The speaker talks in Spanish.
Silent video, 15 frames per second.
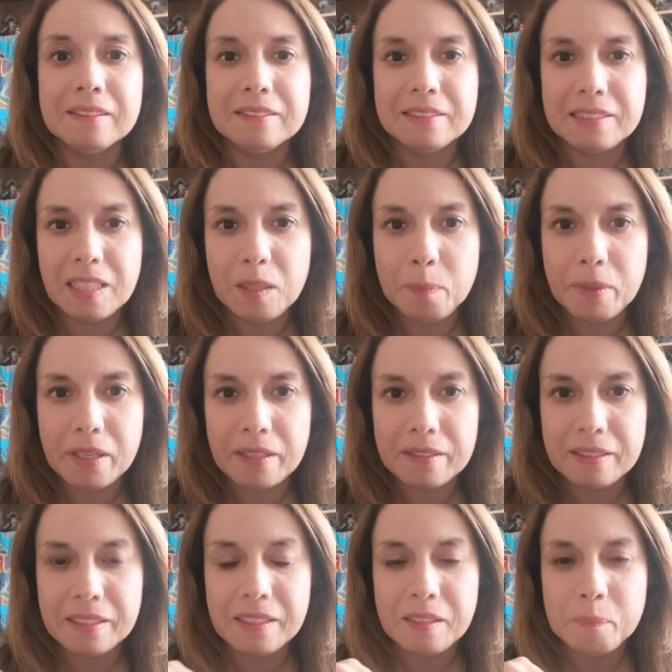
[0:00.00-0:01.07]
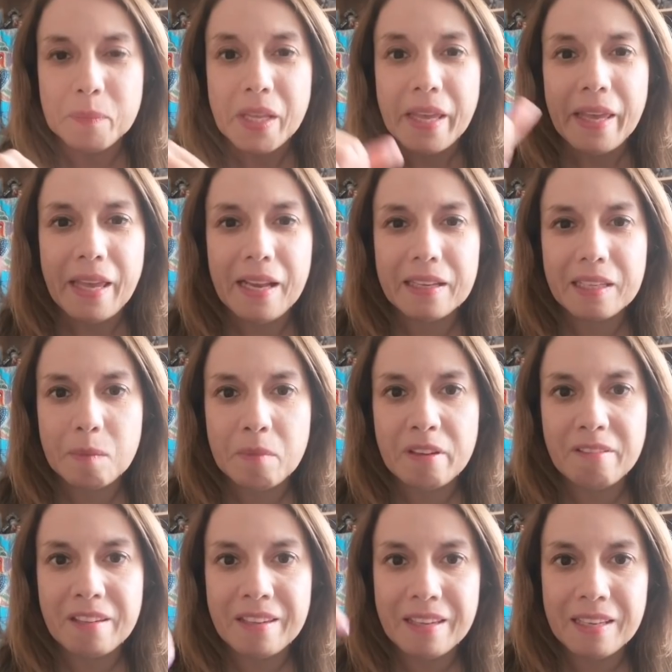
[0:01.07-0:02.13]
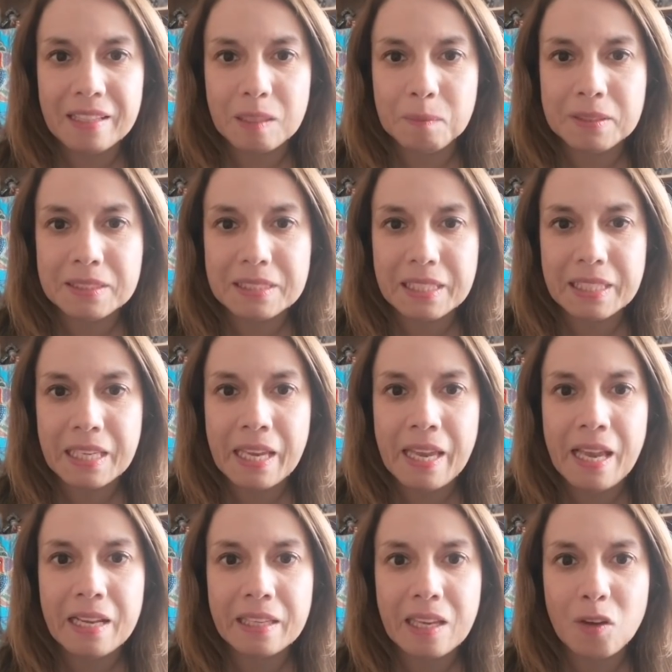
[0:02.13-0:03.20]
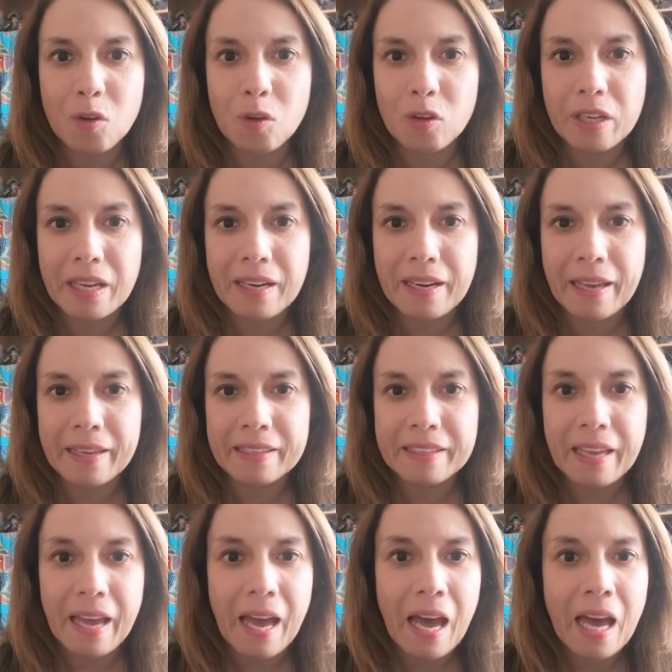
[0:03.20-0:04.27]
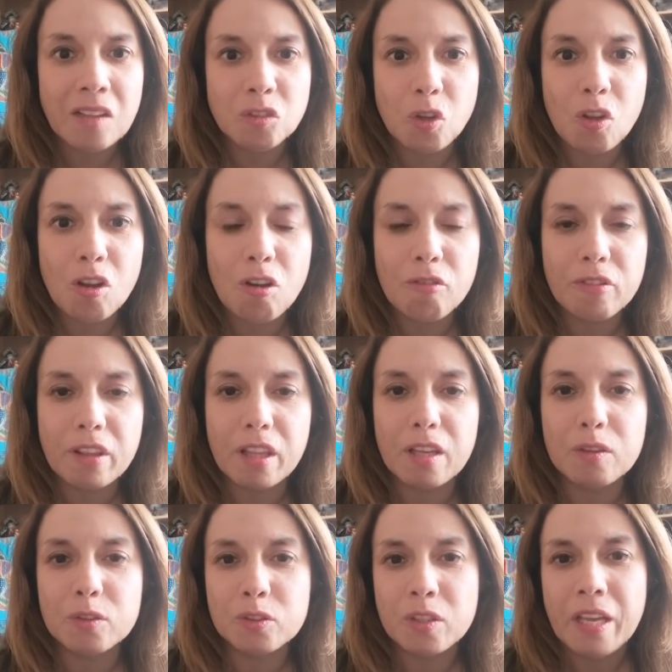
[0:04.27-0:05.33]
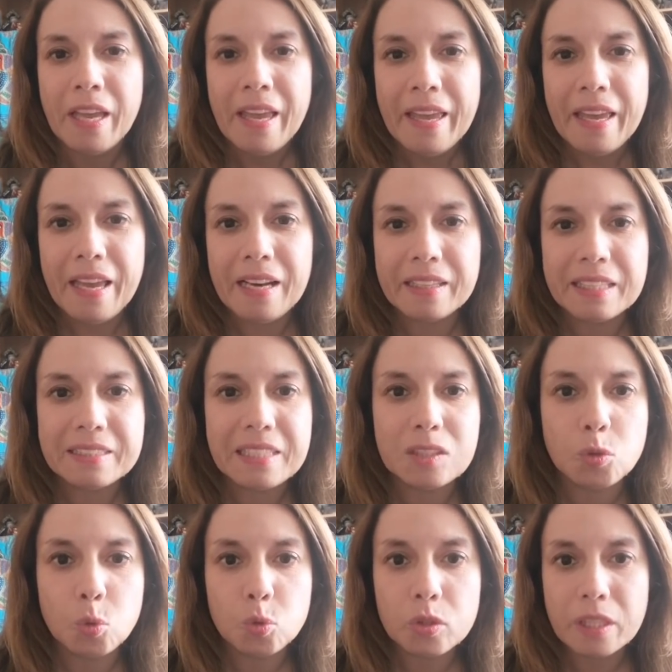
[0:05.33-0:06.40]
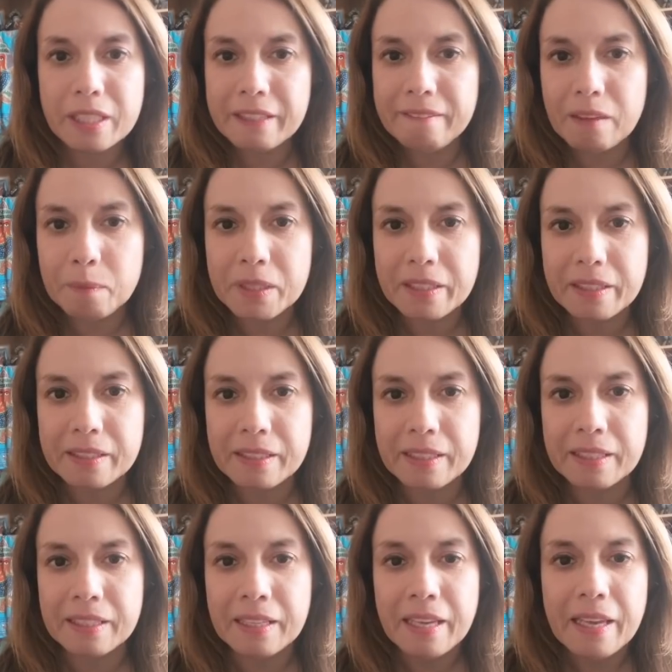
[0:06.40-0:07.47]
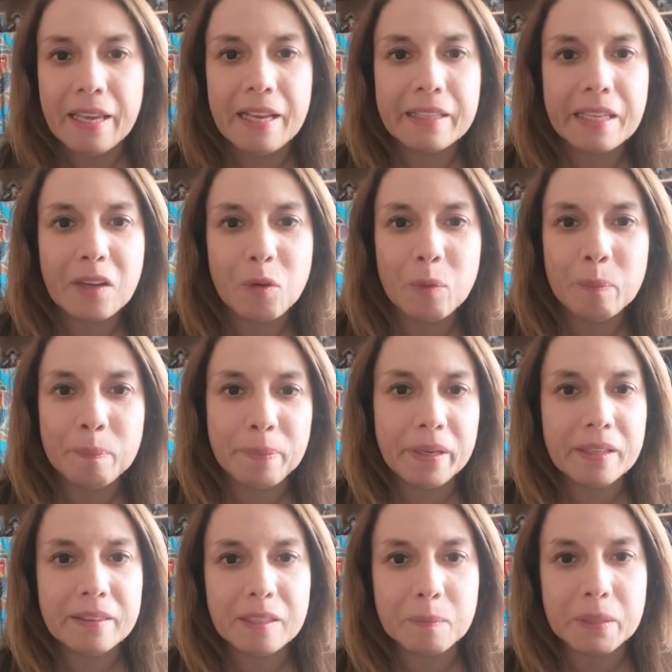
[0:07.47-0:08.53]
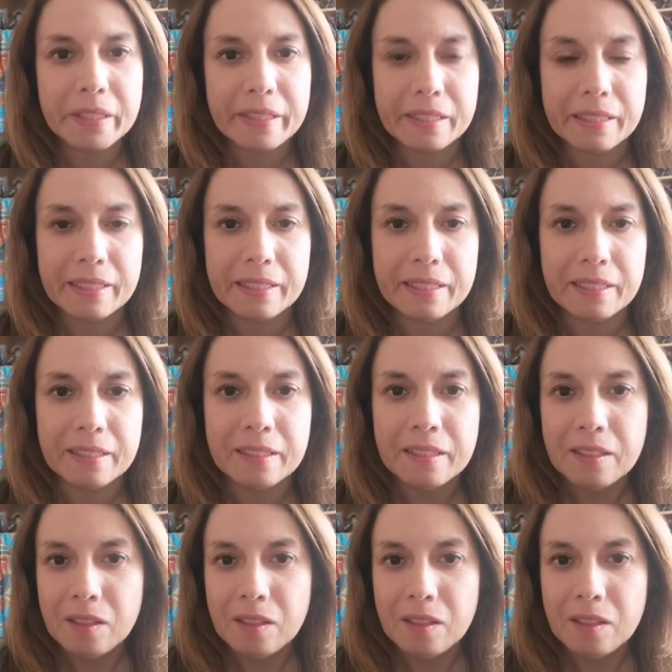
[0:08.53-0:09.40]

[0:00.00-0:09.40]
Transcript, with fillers: Sí, para ti. El que me ve, el que me sigue, el que coloca like a todos los videos, el que se suscribe a mi canal, el que comparte mi canal.